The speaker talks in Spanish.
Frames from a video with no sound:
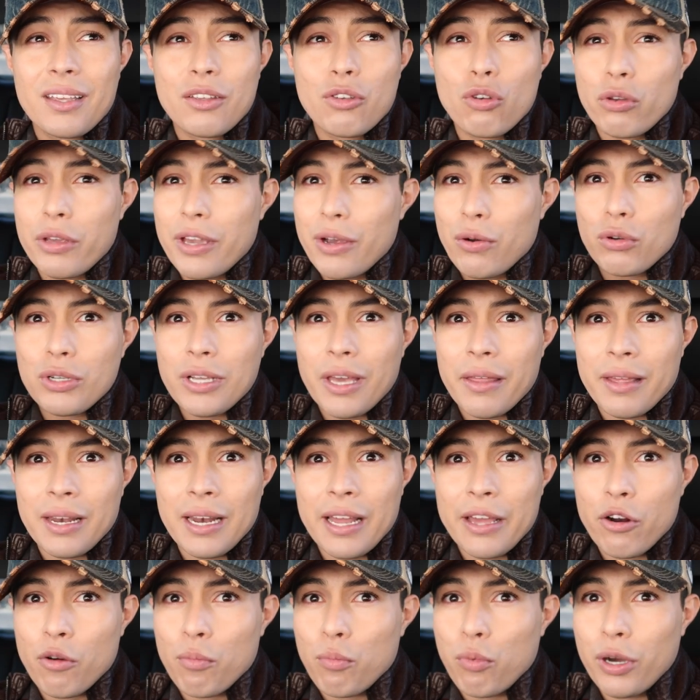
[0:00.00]
Yo llego ya
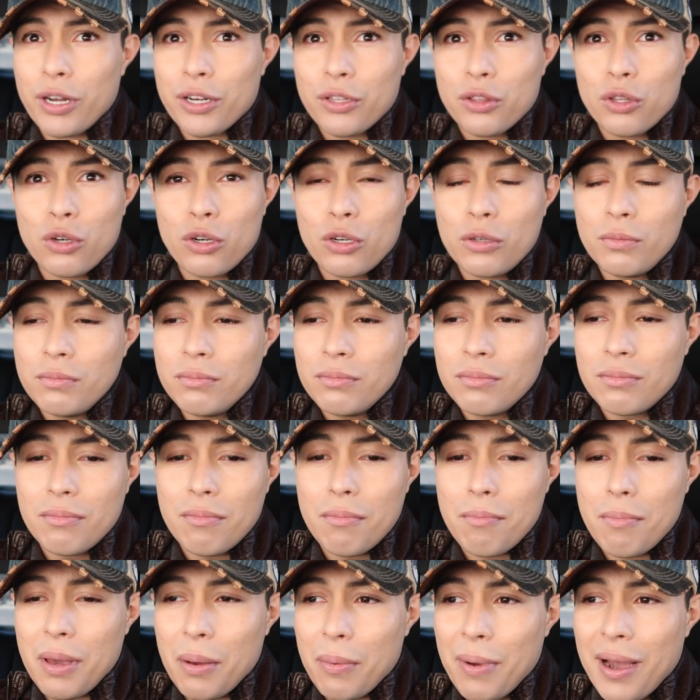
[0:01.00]
del aeropuerto,
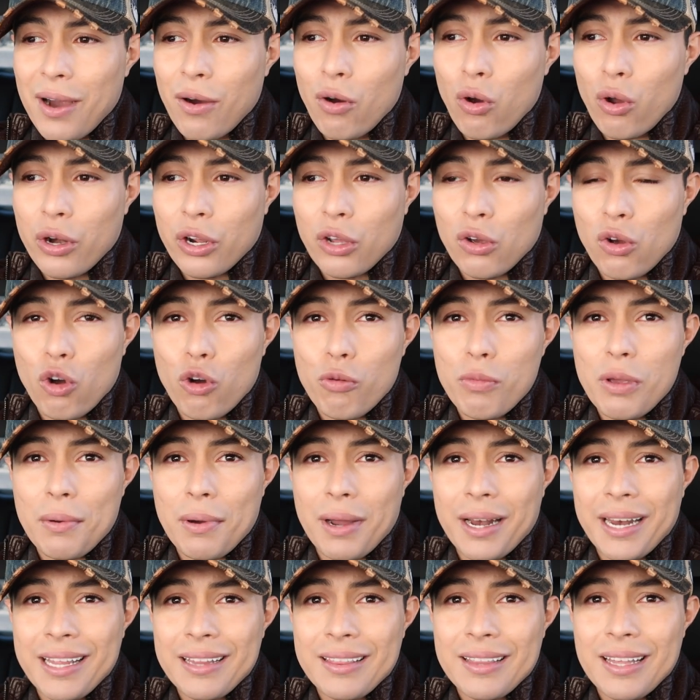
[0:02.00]
me bajo, recojo mi
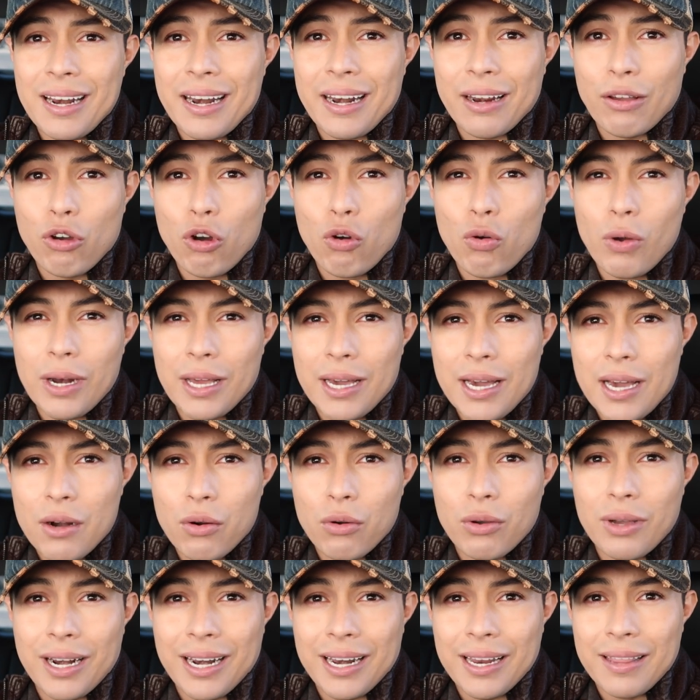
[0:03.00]
baleta, recojo el
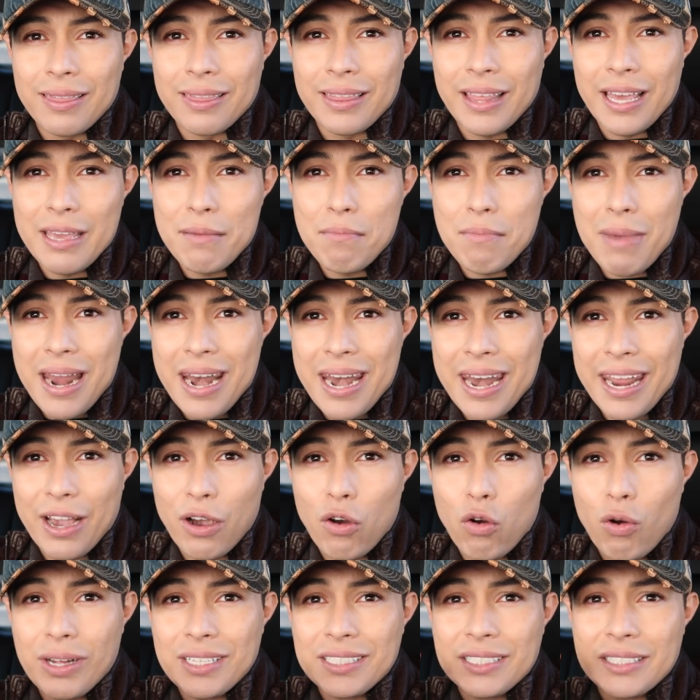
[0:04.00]
carro que renté y
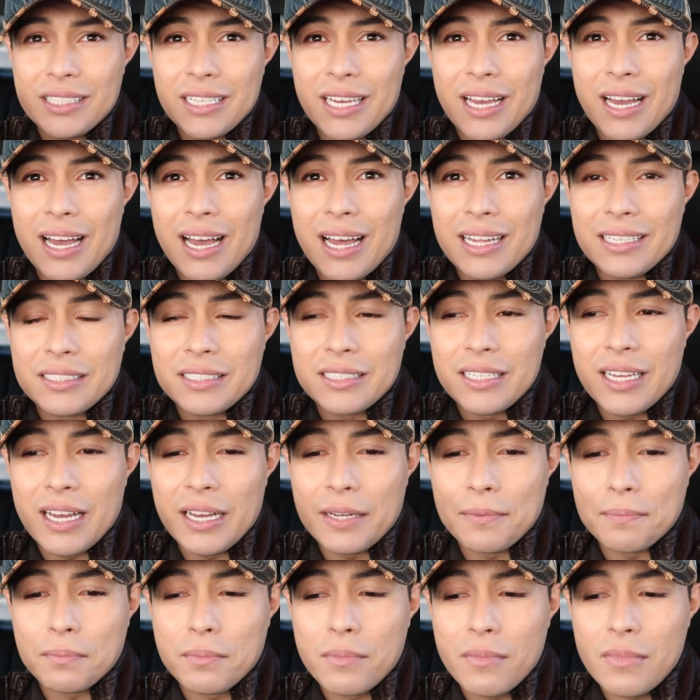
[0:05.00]
manejo hacia,
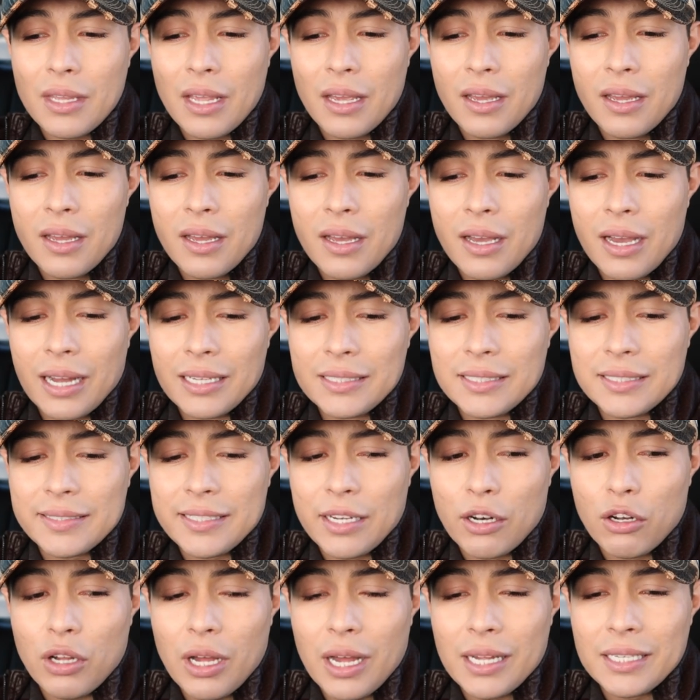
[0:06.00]
hacia,
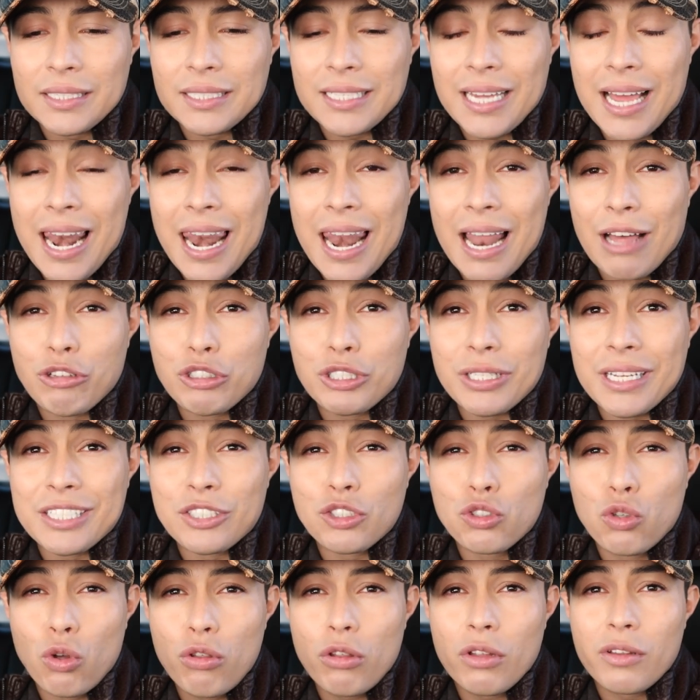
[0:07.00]
hacia, los
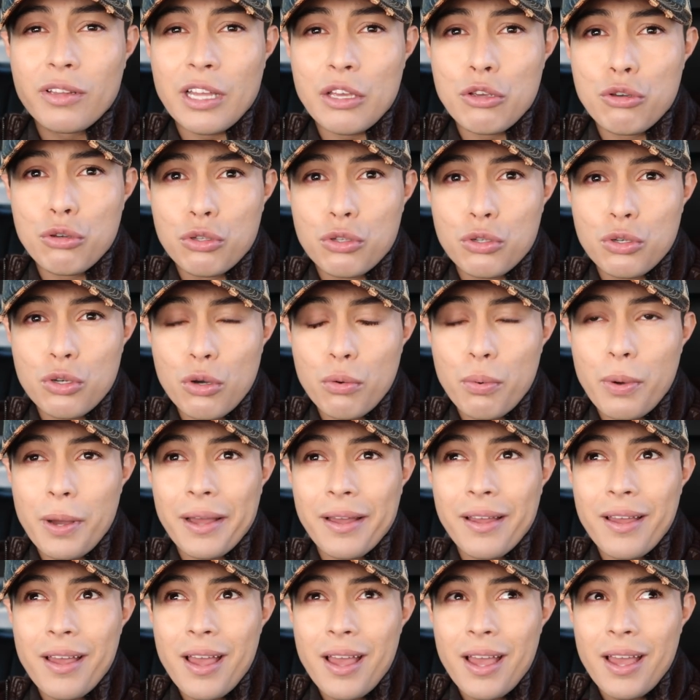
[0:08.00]
estudios de YouTube.
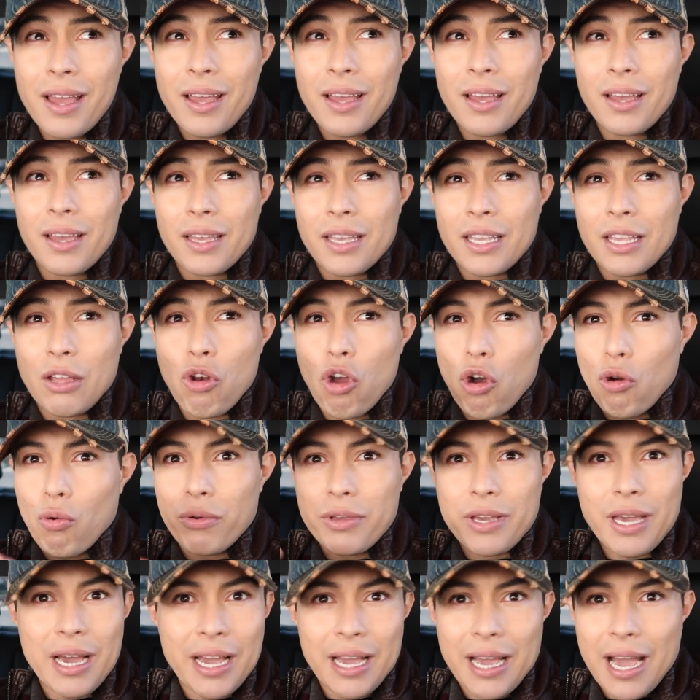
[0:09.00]
Y
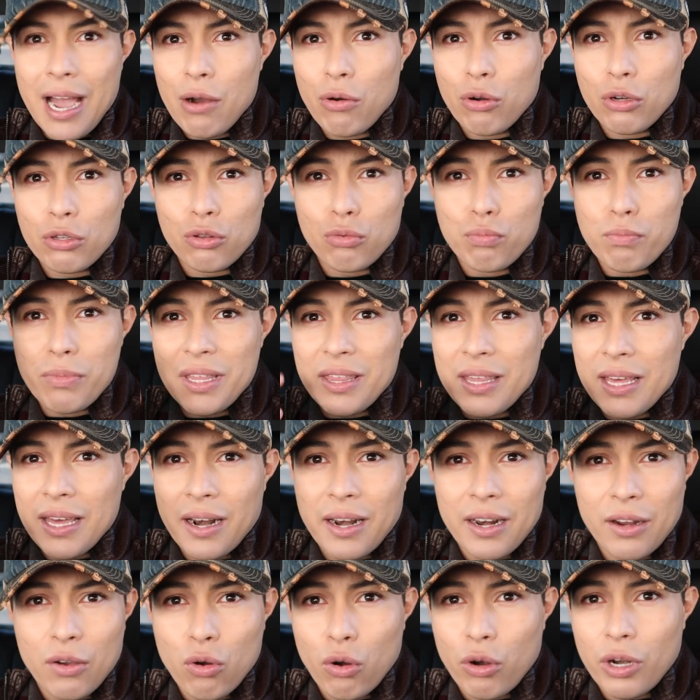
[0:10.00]
luego ya hago mi
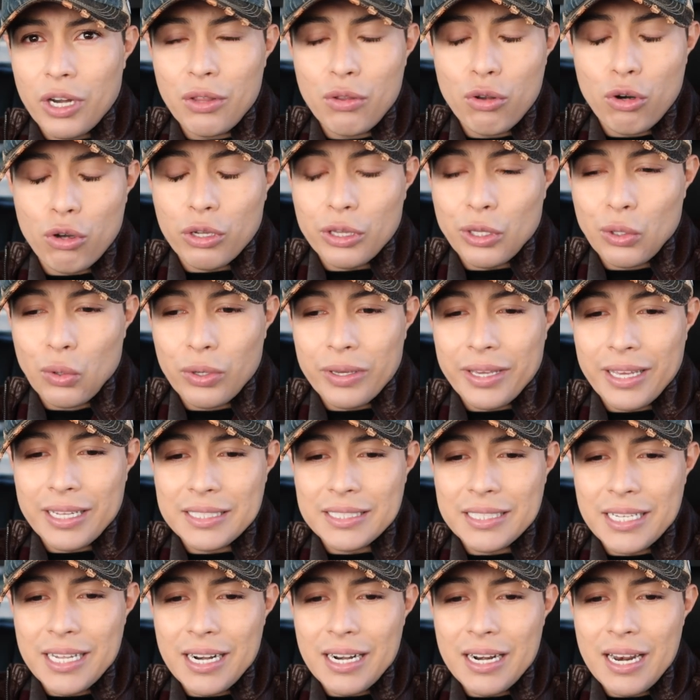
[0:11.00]
día recorrido, lo que tengo que
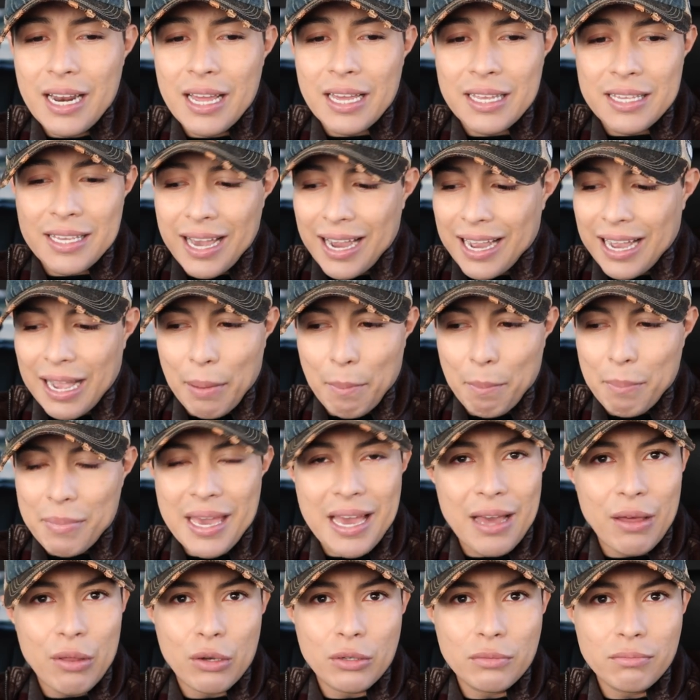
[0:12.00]
hacer, ya
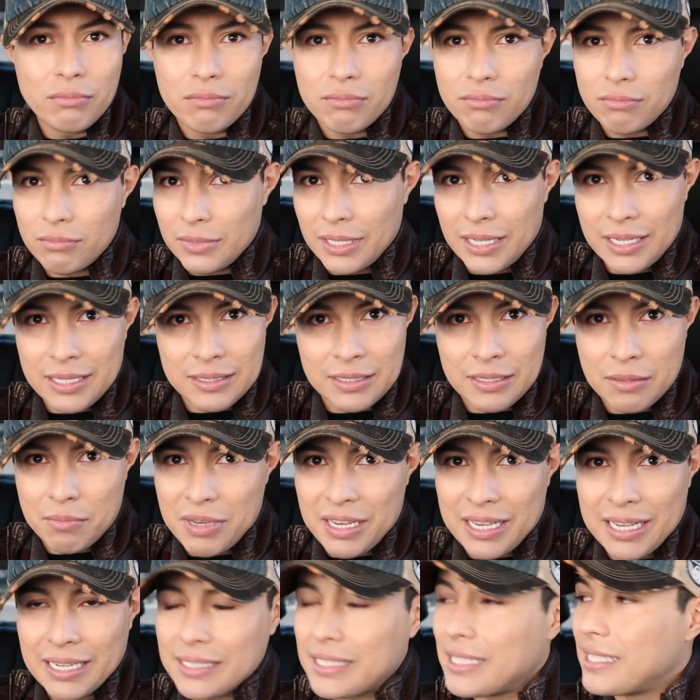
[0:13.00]
cambiado desde
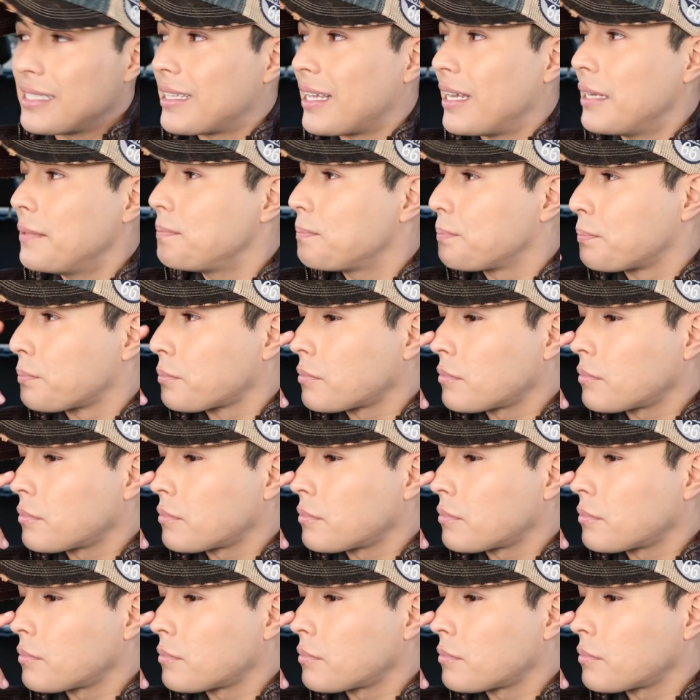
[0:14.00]
mi casita.